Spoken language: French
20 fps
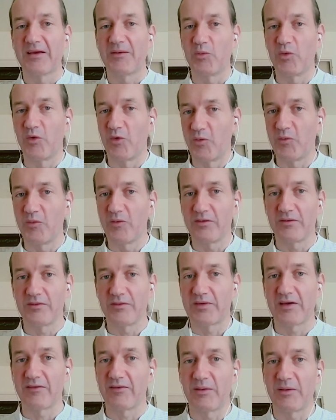bon,
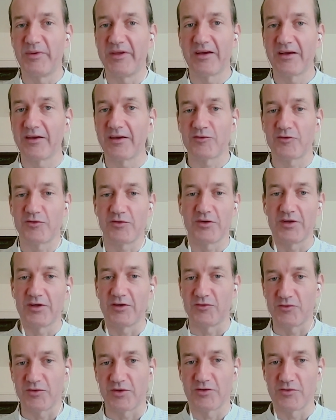ça va bien, et
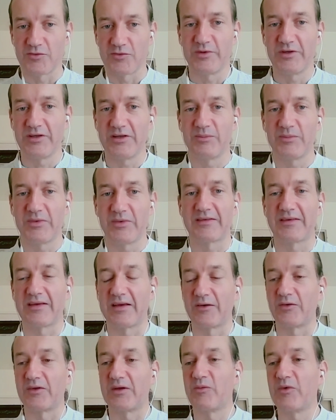j'oublie le
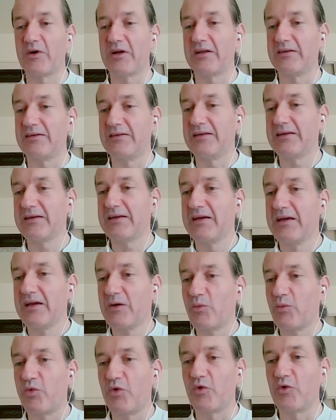médecin. On a moins l'idée.
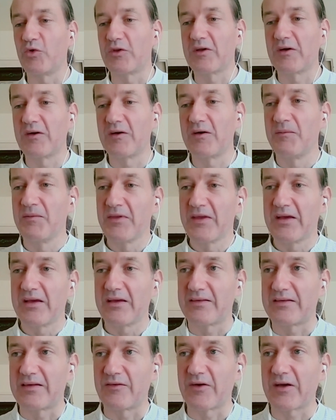Pour autant,
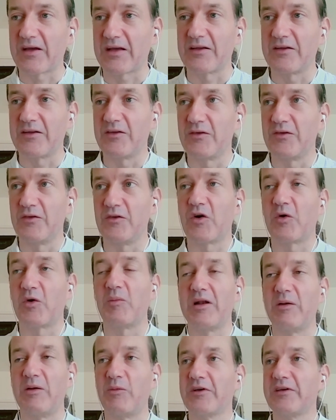c'est vrai que
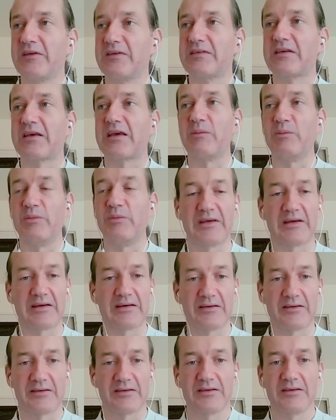normalement, il serait
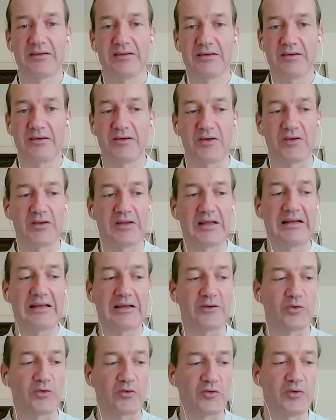bien d'aller
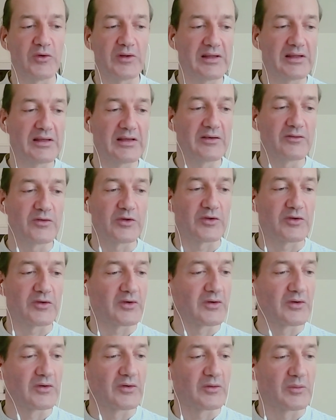consulter
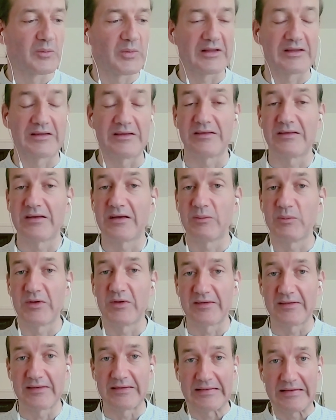votre euh, praticien de
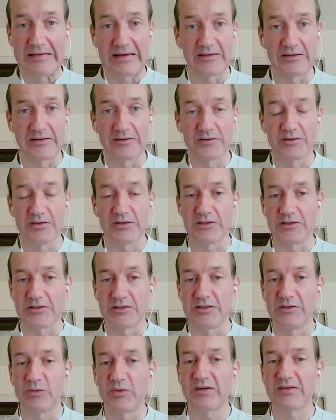médecine traditionnelle
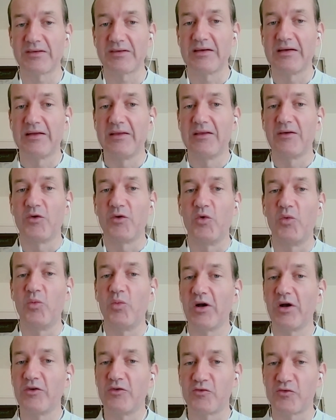chinoise au
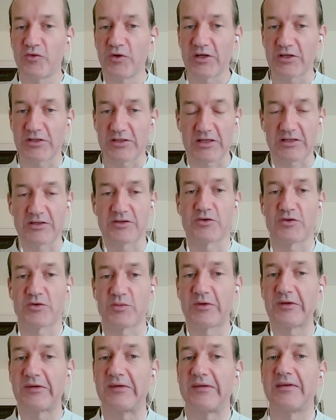moins une fois à chaque
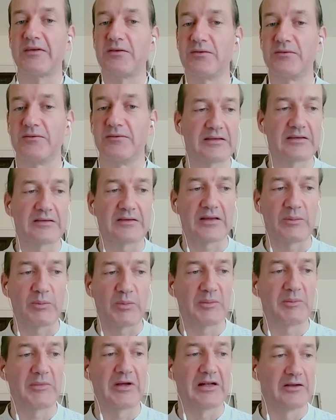changement de saison. Ce serait
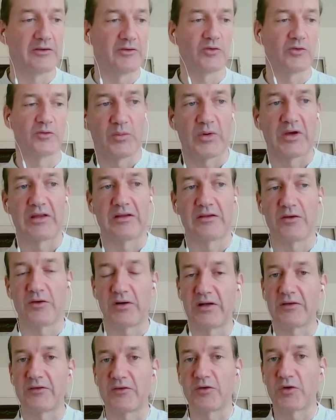pas mal. Donc printemps
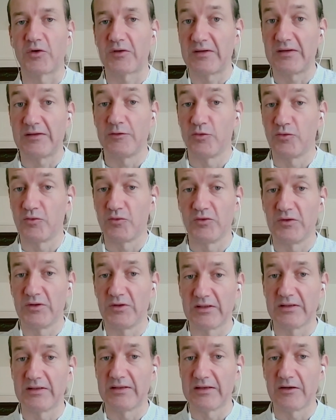à la sortie du,
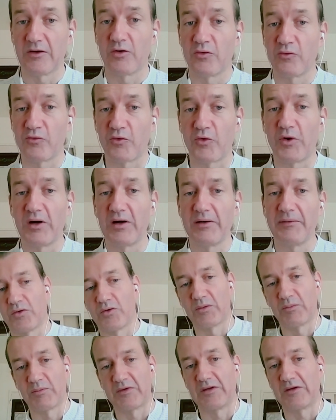des, grands froids,
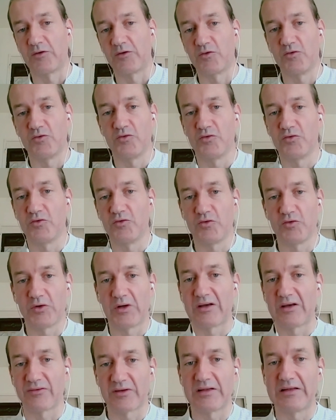un petit coup à
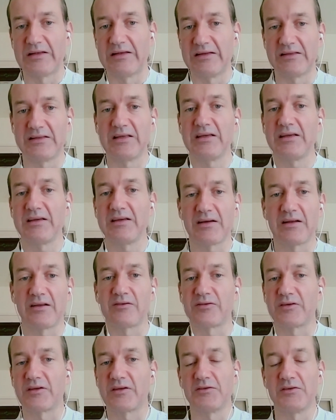la fin de l'été, à la
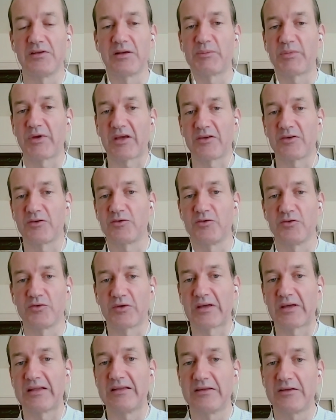fin de la période
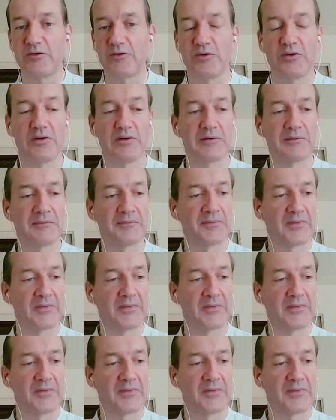canicule,